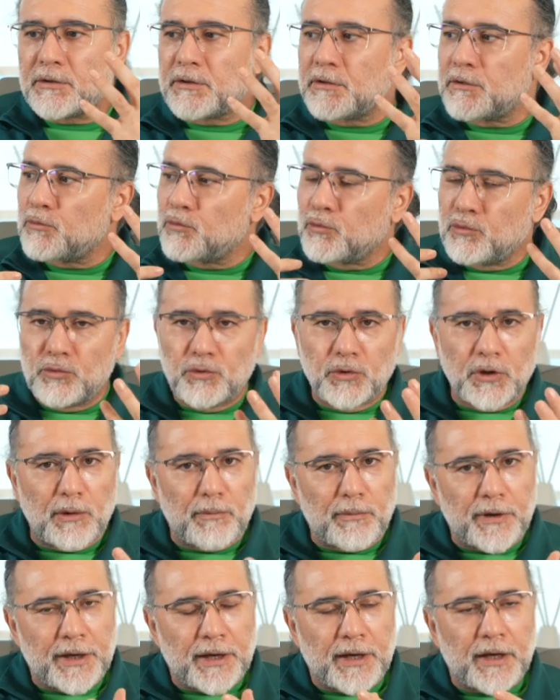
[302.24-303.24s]
e,
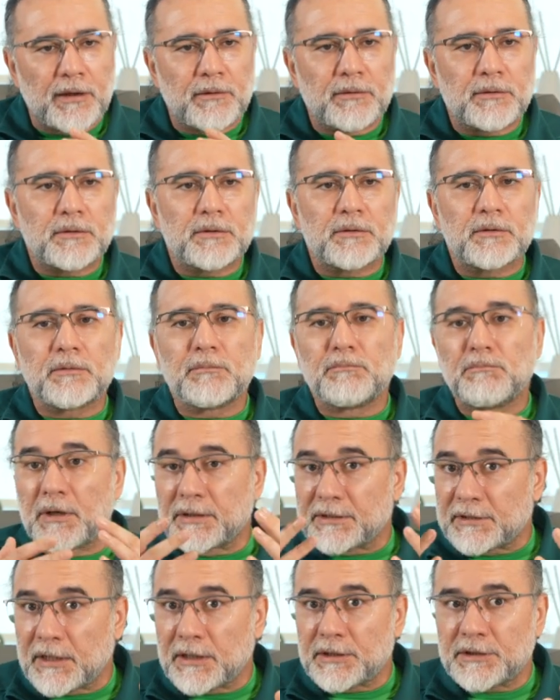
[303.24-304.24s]
uygulamaya, e,
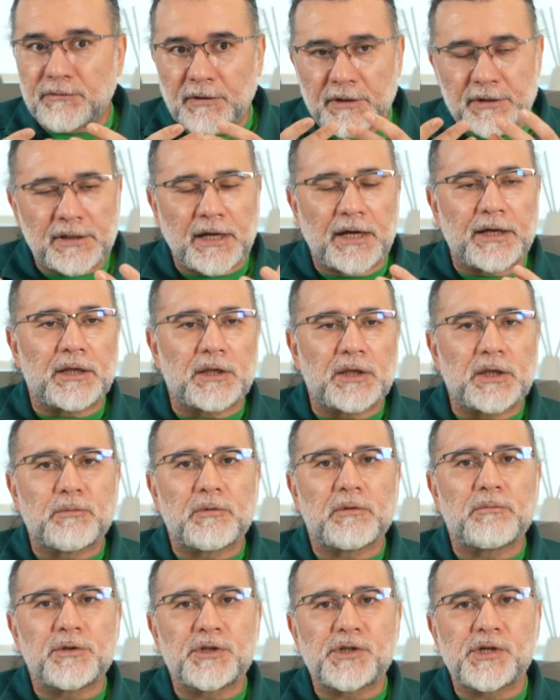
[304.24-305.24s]
masaj vesaire
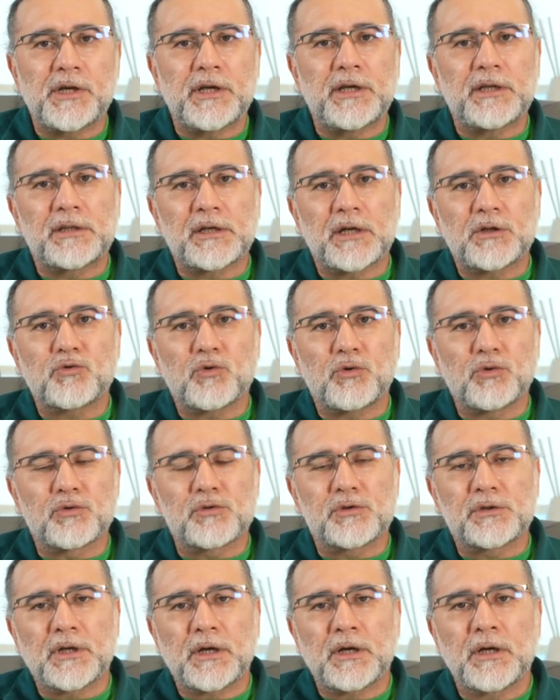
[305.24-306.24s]
gibi bir şeye ihtiyaç
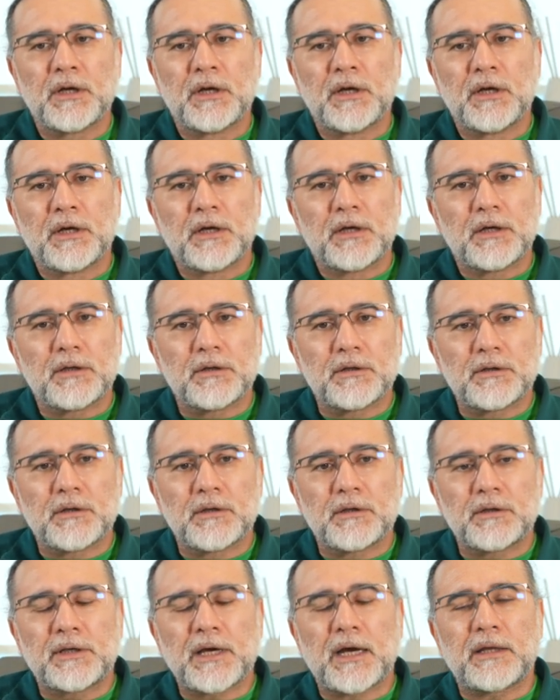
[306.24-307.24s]
olursa
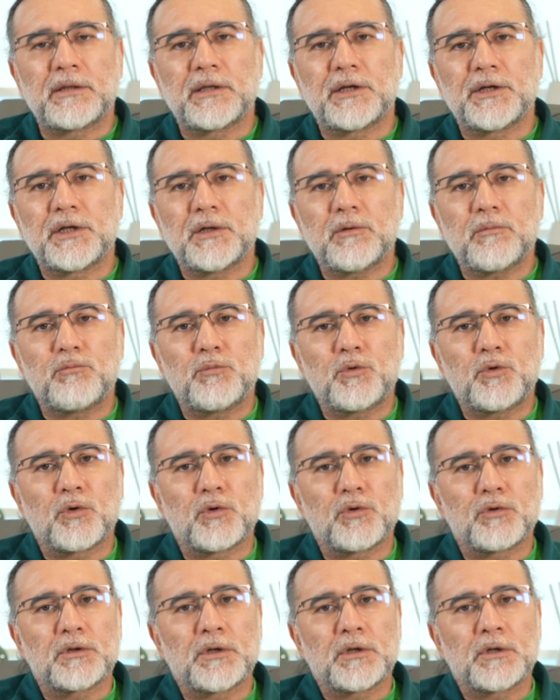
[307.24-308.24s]
e, kendilerini bu
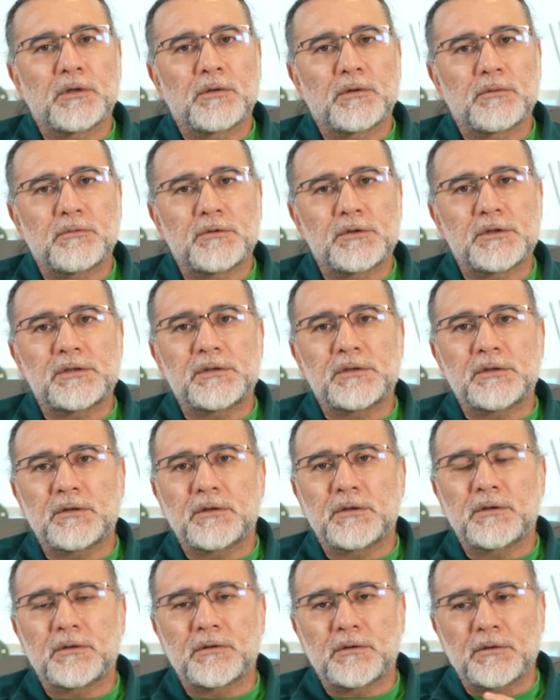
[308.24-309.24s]
konuda biz
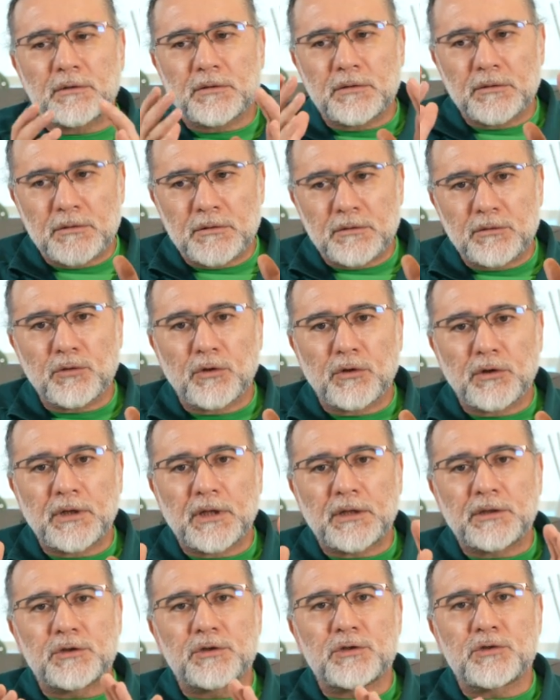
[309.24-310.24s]
e,
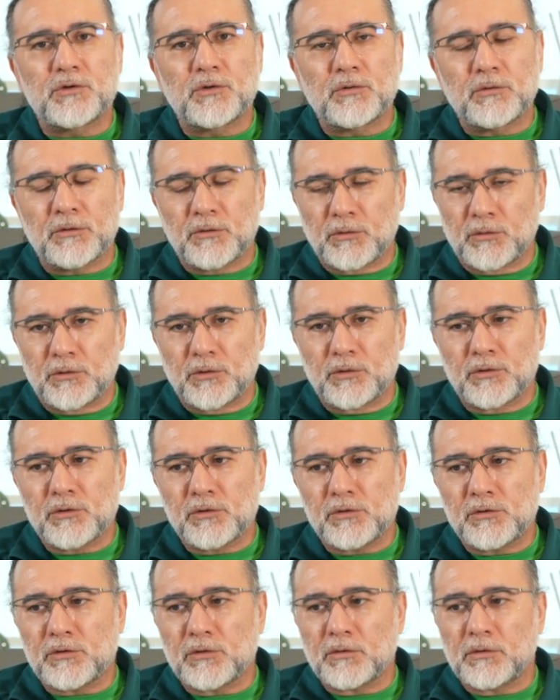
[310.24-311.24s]
yönlendirici
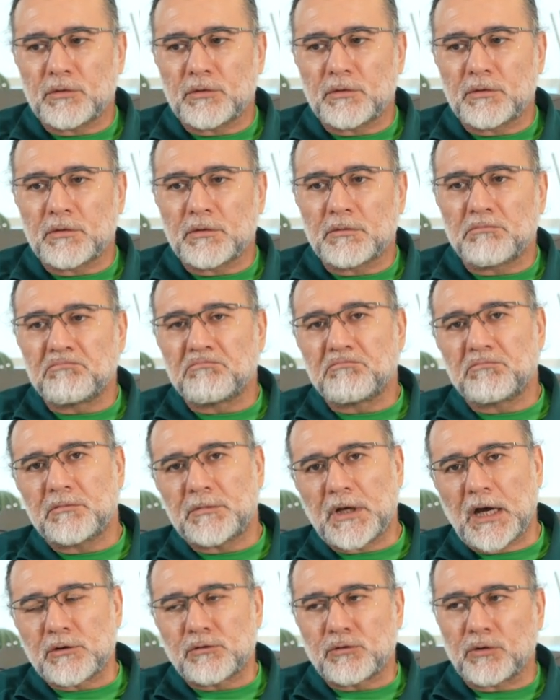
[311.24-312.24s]
oluyoruz.
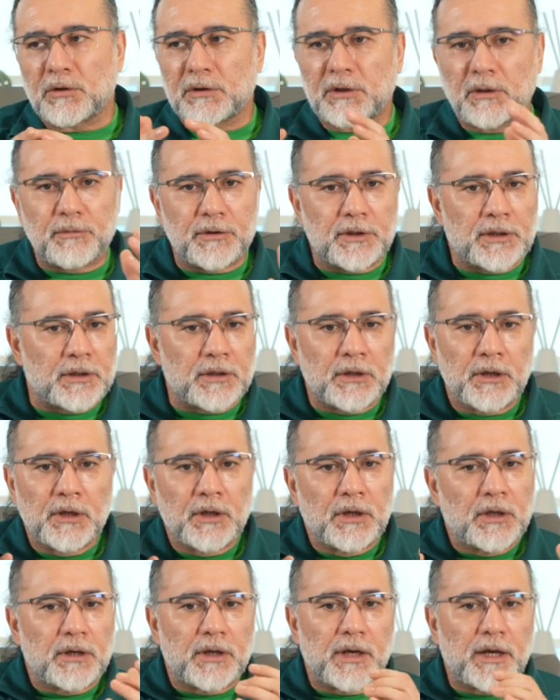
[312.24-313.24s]
daha sonra tabii ki
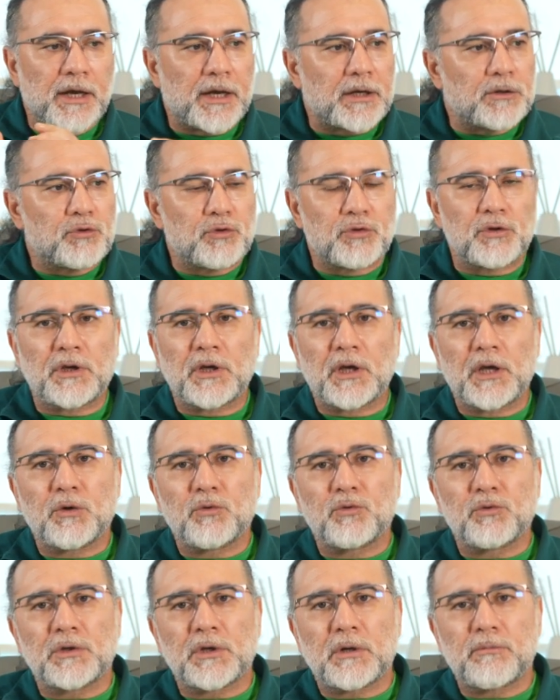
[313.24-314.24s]
eğer Türkiye'ye
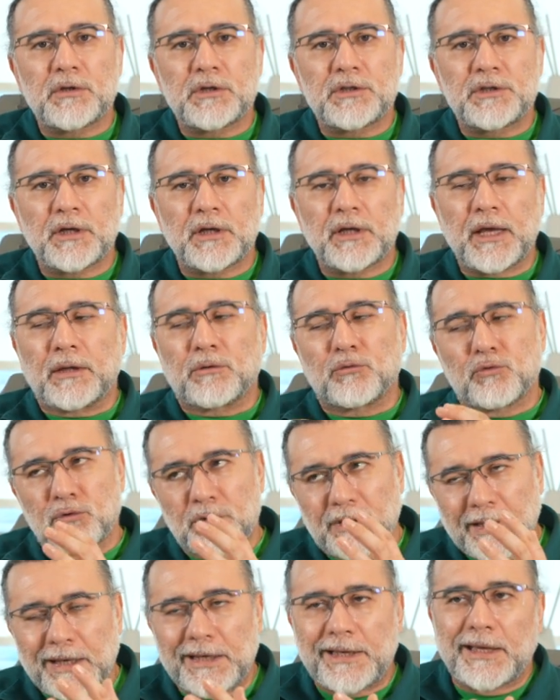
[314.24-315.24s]
uğrayabilecek, yani
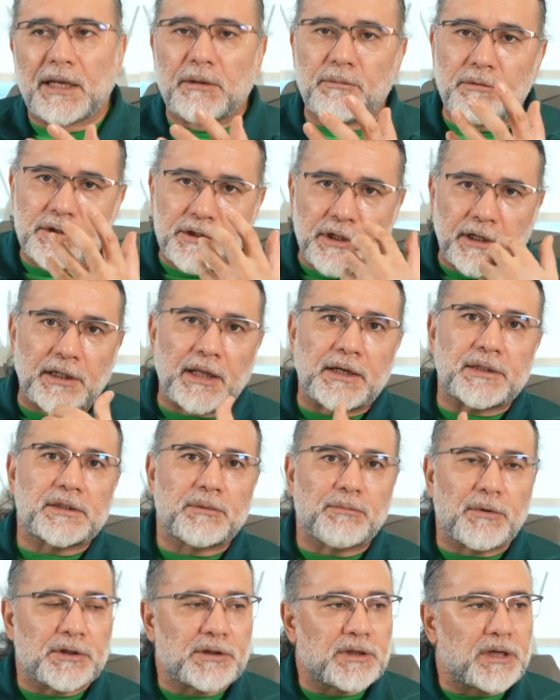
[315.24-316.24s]
Türkiye'ye
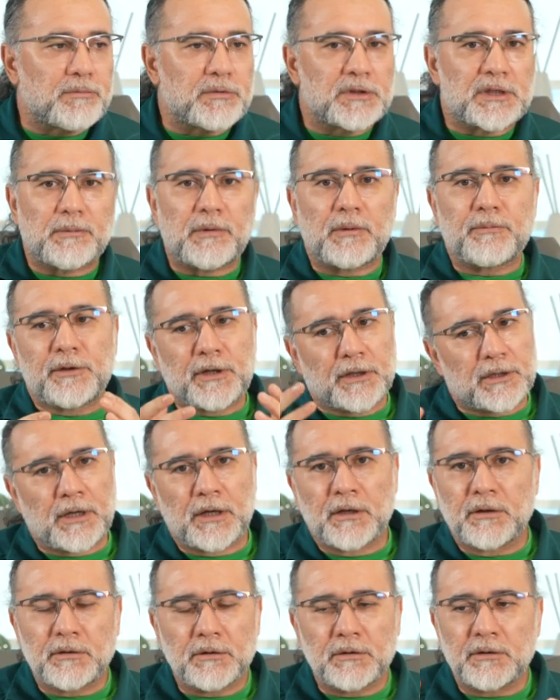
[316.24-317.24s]
gelebileceklerse başka bir sebep ya da